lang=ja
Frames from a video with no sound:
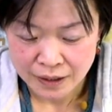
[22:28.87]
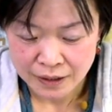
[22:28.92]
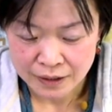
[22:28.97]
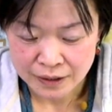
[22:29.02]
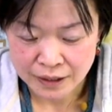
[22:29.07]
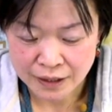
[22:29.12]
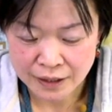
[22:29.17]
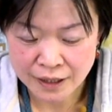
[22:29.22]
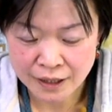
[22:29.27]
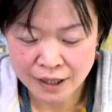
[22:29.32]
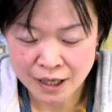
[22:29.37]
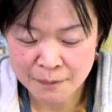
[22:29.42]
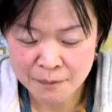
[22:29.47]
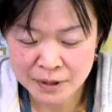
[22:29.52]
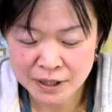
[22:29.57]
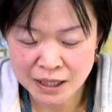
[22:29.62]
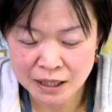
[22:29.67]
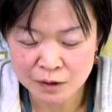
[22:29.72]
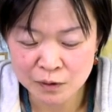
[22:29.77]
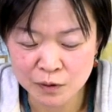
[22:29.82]
田中
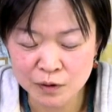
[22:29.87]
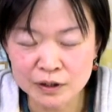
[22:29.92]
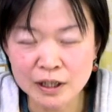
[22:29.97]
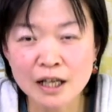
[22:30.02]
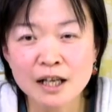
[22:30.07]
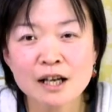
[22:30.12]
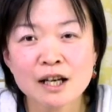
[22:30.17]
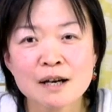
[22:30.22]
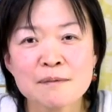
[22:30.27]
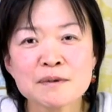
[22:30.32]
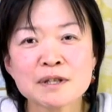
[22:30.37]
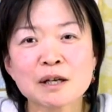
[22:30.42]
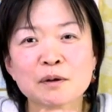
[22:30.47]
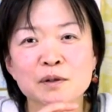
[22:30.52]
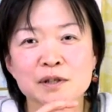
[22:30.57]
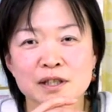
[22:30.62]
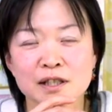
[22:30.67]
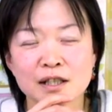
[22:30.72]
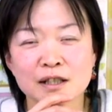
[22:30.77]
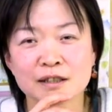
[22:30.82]
美奈子田中美奈
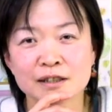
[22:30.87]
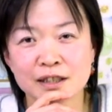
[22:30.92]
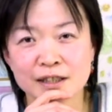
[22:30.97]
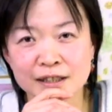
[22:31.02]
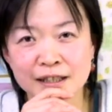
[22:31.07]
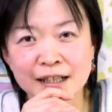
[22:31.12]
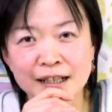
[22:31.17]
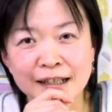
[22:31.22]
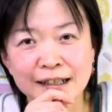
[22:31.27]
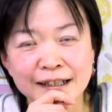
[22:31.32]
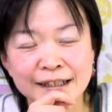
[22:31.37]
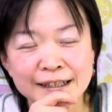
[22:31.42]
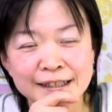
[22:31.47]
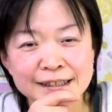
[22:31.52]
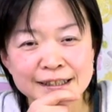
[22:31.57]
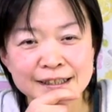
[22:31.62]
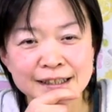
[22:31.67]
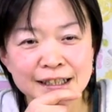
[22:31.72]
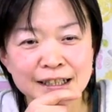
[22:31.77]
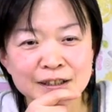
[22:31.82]
子じゃなくてさ
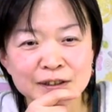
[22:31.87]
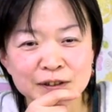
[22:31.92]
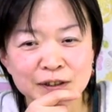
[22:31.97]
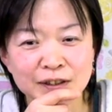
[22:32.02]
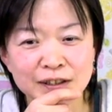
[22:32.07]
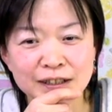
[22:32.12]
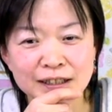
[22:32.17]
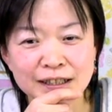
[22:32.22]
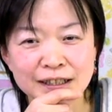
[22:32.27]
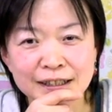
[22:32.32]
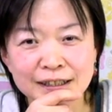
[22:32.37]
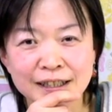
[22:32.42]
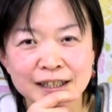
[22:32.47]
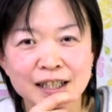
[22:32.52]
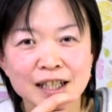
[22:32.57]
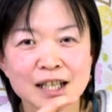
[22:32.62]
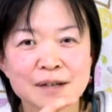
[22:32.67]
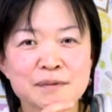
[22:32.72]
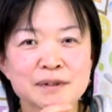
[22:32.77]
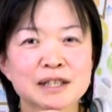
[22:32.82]
違うの田
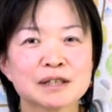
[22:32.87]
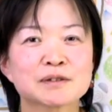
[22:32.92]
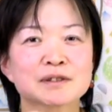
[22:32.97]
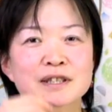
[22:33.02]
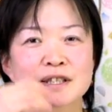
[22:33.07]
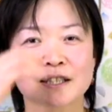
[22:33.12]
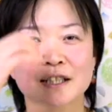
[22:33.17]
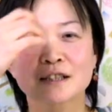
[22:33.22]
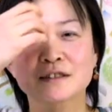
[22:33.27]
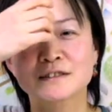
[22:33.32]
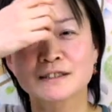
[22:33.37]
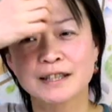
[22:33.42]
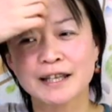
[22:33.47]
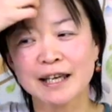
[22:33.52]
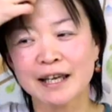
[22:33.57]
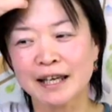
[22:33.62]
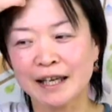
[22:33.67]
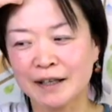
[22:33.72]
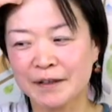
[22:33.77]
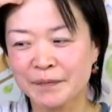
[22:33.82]
中美奈子じゃなく
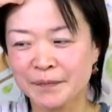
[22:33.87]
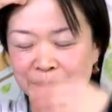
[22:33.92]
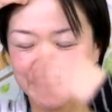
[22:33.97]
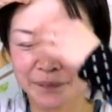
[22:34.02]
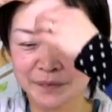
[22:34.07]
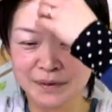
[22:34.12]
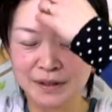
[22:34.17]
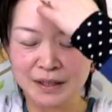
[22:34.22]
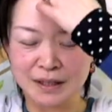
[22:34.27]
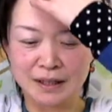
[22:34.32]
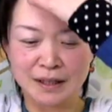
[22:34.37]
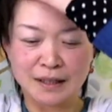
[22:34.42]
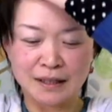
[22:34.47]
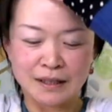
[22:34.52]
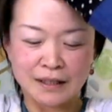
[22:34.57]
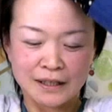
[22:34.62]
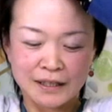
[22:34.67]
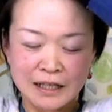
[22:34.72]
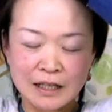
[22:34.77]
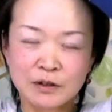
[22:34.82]
て
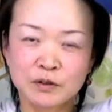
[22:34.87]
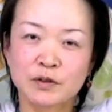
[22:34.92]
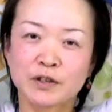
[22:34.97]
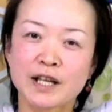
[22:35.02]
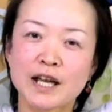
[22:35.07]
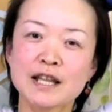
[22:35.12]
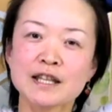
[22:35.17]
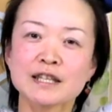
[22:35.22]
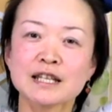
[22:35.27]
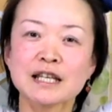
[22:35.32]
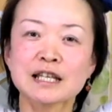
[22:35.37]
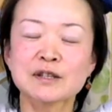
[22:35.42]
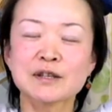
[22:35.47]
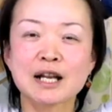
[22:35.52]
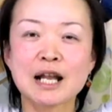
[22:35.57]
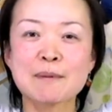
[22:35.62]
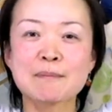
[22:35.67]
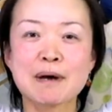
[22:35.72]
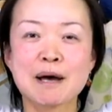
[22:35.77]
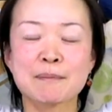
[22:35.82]
あの
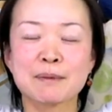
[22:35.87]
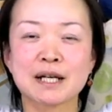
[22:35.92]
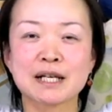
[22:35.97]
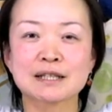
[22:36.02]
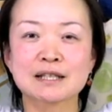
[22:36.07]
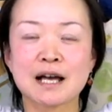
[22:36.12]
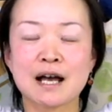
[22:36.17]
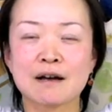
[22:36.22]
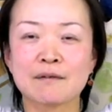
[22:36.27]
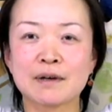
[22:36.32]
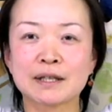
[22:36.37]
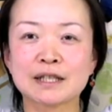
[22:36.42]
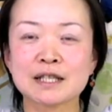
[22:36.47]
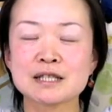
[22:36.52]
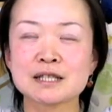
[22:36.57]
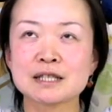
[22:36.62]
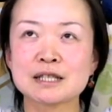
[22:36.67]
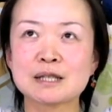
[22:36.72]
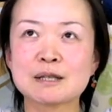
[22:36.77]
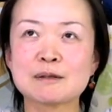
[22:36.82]
トレンディードラマ皆さん
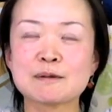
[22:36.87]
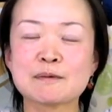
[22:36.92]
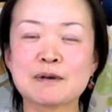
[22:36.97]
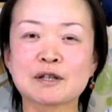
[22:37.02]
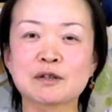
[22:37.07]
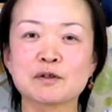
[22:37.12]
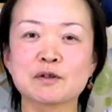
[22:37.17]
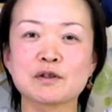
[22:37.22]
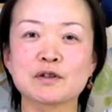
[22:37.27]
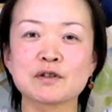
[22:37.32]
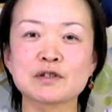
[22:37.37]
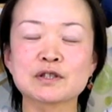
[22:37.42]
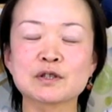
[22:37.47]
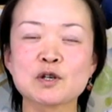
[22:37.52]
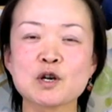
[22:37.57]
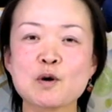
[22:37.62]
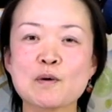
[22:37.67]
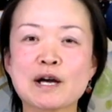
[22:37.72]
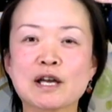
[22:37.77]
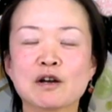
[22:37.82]
私あの昭
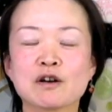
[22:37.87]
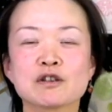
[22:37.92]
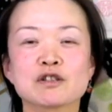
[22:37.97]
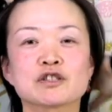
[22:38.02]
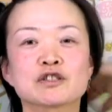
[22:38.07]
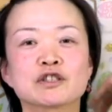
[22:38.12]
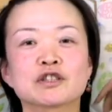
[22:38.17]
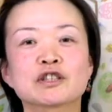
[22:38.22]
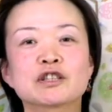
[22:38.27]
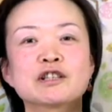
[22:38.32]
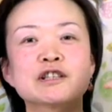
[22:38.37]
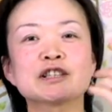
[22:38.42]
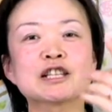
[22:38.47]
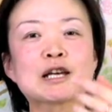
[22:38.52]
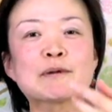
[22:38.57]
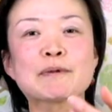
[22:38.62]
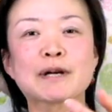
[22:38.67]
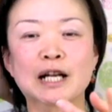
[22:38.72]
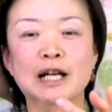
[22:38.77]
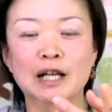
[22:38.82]
和49
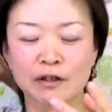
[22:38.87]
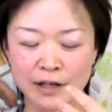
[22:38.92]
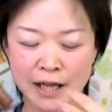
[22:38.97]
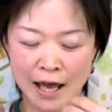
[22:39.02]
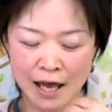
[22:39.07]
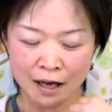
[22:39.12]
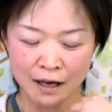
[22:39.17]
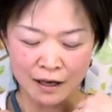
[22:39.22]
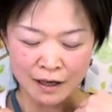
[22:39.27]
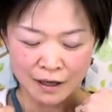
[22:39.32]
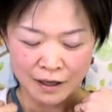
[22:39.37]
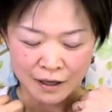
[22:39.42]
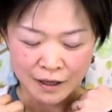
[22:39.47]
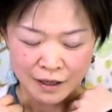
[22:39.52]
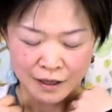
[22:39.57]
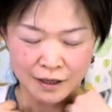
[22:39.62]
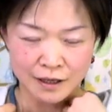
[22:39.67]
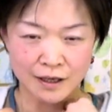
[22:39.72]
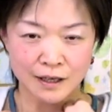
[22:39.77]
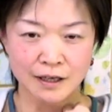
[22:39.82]
年生まれのね
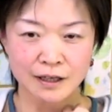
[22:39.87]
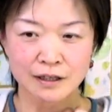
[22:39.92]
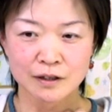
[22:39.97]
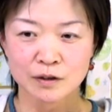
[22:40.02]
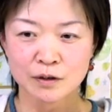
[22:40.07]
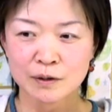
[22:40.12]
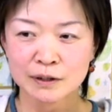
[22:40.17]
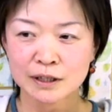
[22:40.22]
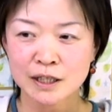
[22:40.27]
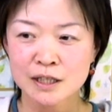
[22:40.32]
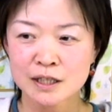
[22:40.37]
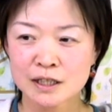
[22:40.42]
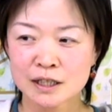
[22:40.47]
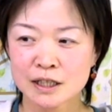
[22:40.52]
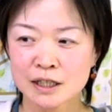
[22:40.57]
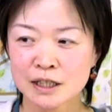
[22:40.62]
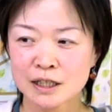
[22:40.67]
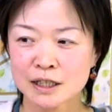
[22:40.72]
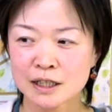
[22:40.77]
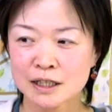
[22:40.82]
えーと、と私
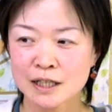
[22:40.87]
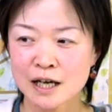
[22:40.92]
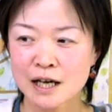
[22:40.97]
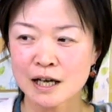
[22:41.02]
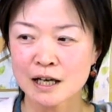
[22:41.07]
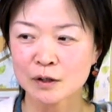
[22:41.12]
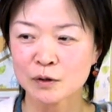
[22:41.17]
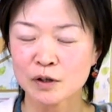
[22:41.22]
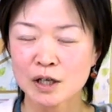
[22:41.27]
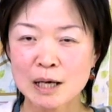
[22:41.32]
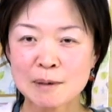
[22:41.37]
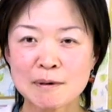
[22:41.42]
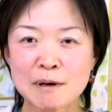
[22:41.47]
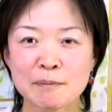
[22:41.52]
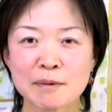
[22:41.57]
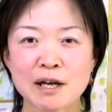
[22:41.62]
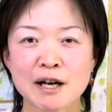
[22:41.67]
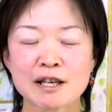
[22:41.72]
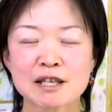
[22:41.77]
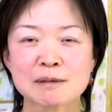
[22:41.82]
がドラマ
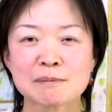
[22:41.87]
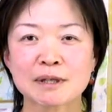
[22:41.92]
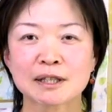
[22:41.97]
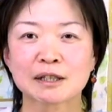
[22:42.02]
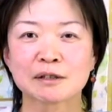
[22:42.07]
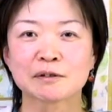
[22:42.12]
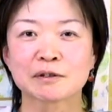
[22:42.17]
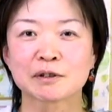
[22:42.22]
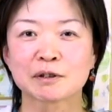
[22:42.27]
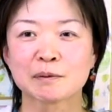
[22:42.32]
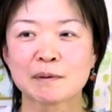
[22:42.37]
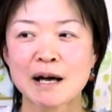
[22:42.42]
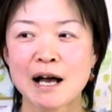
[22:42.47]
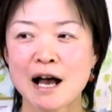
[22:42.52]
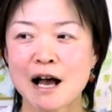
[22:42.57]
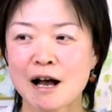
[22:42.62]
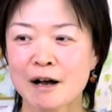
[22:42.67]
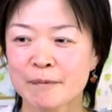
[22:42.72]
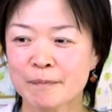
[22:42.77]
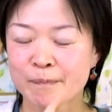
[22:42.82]
見始めた頃
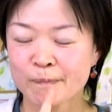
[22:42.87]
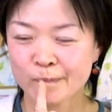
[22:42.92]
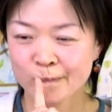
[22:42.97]
は